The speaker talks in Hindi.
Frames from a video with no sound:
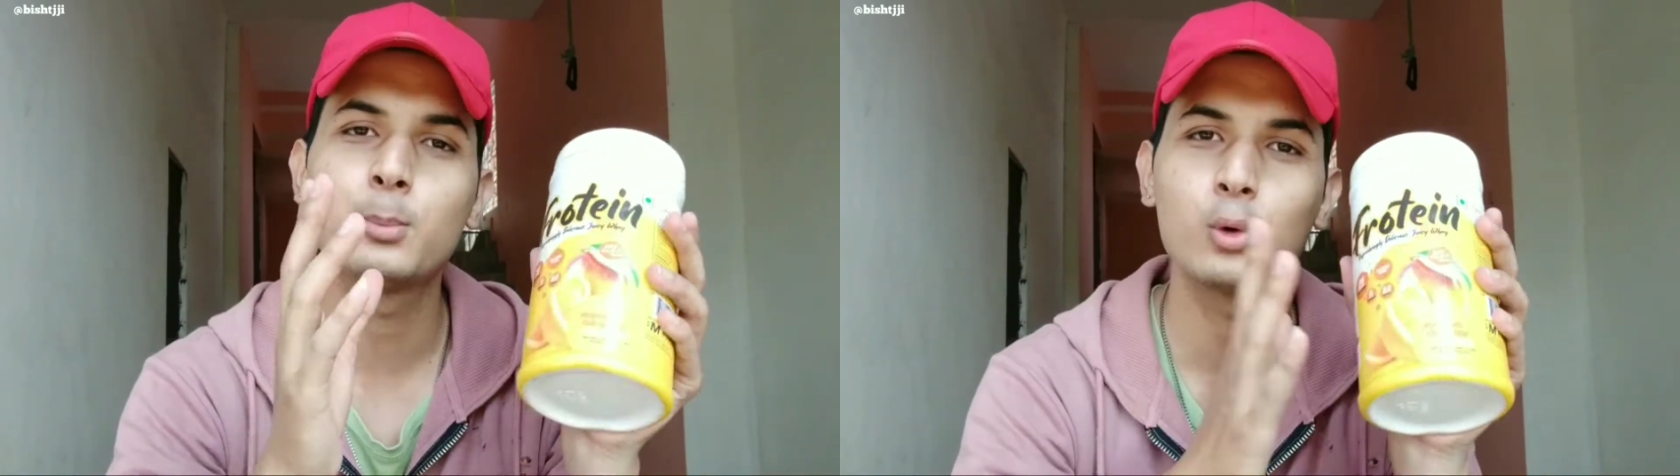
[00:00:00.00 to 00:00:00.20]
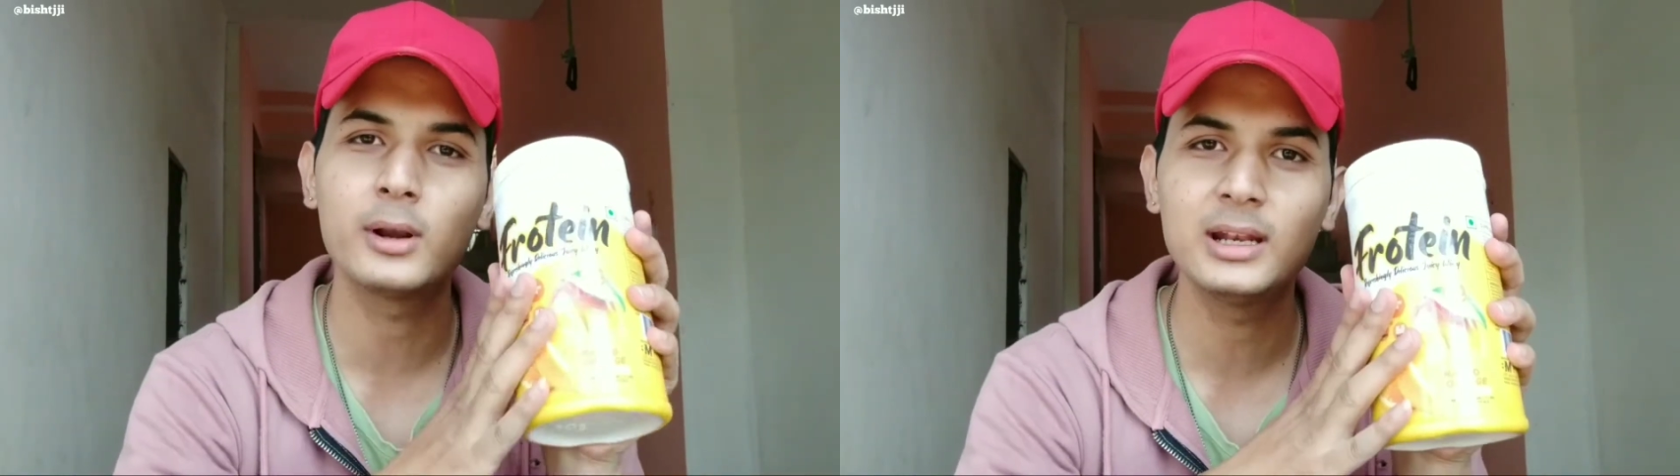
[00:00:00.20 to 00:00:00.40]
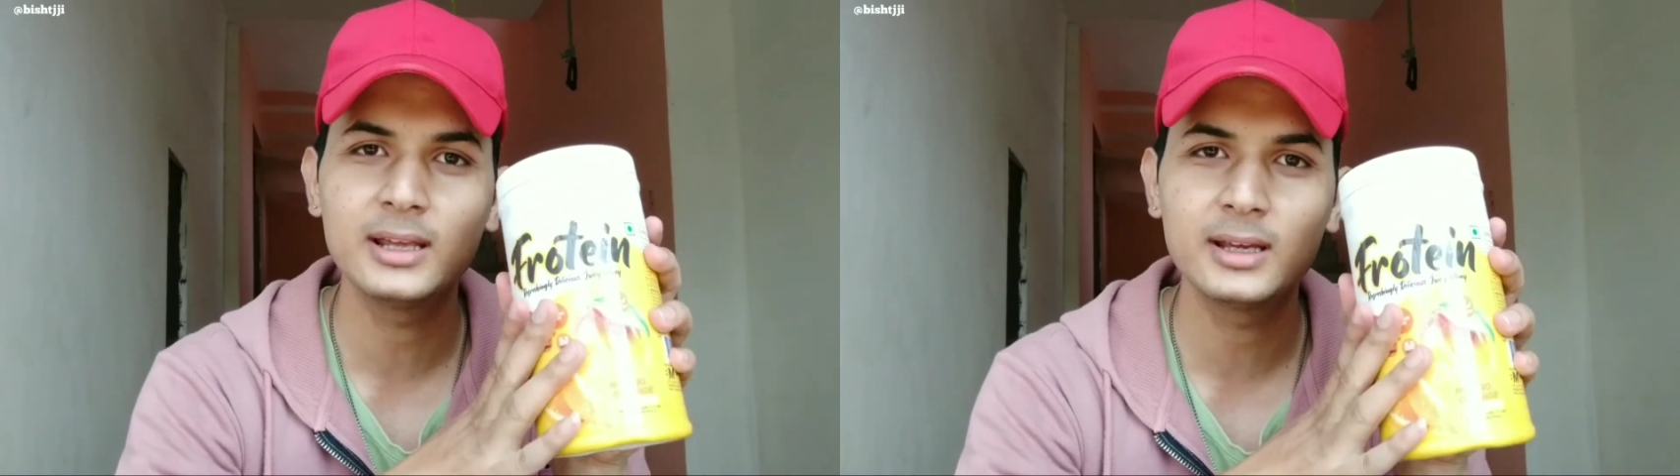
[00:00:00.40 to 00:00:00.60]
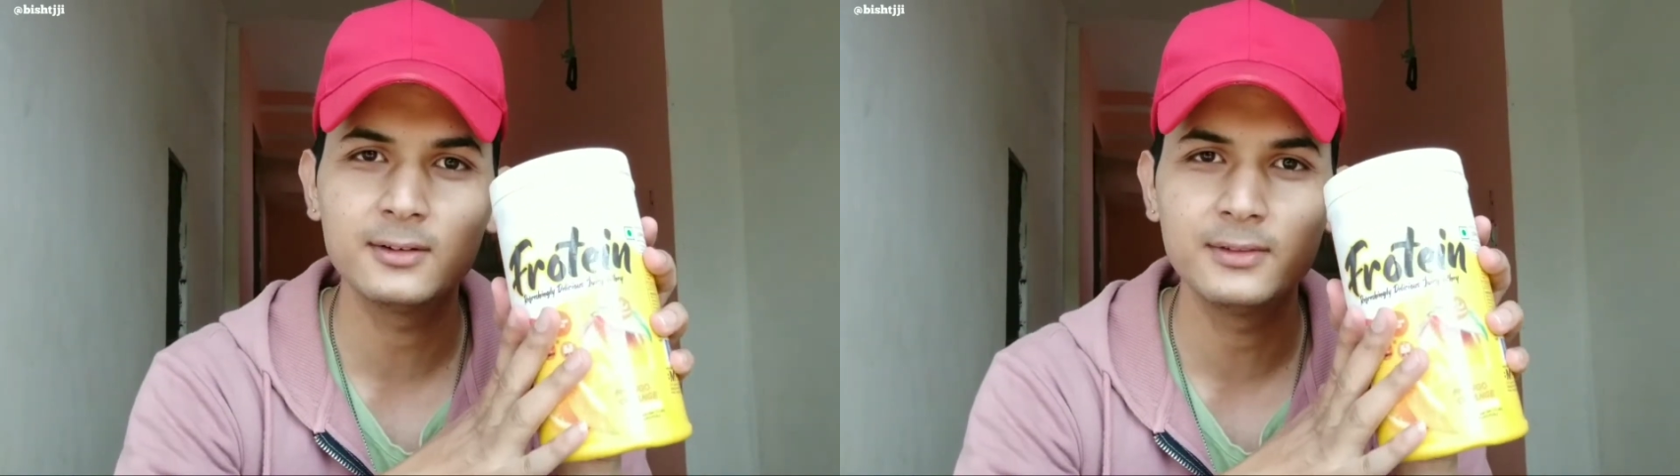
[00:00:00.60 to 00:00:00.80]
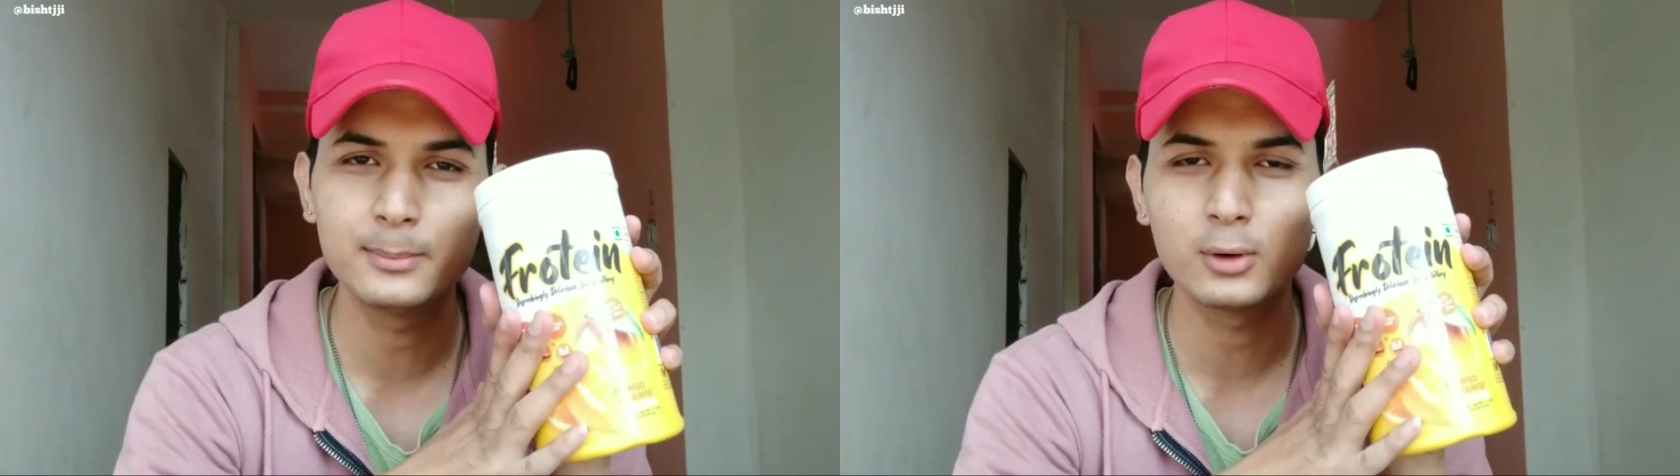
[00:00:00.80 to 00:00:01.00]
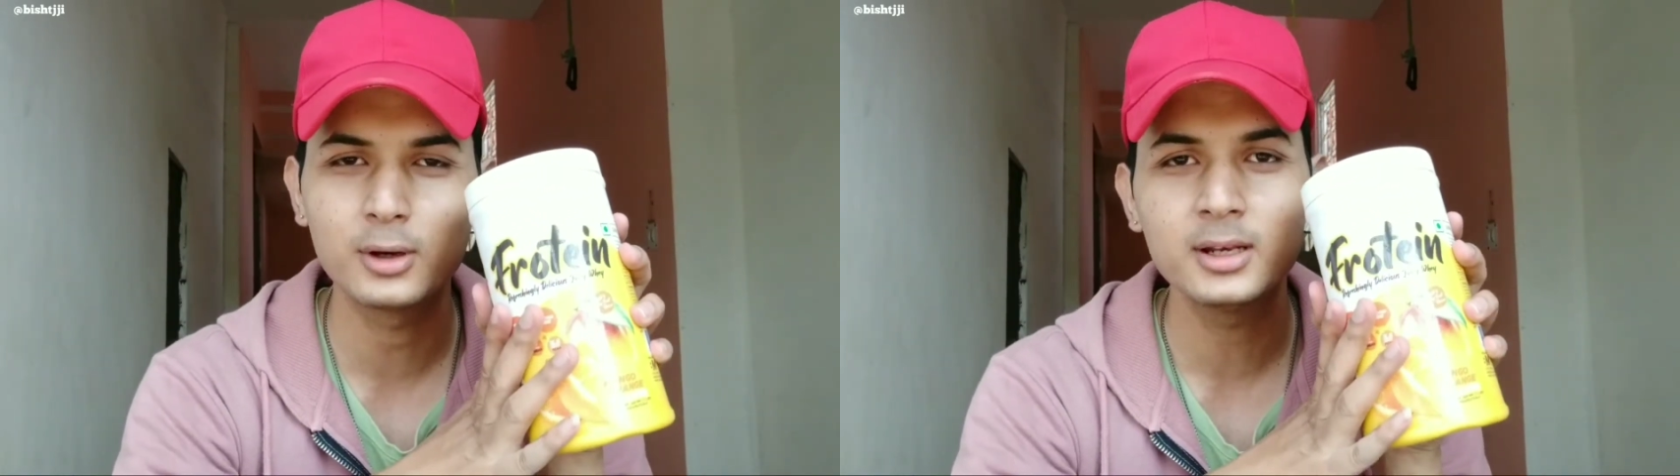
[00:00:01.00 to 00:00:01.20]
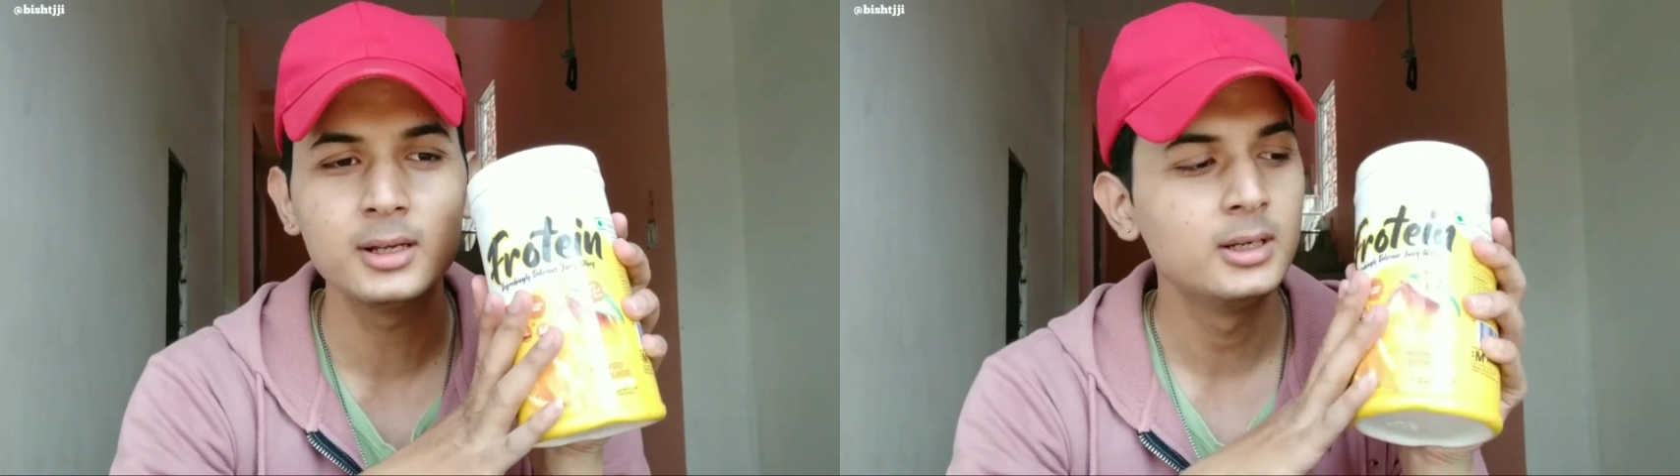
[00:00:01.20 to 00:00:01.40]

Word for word: प्रोटीन लगेगा वे प्रोटीन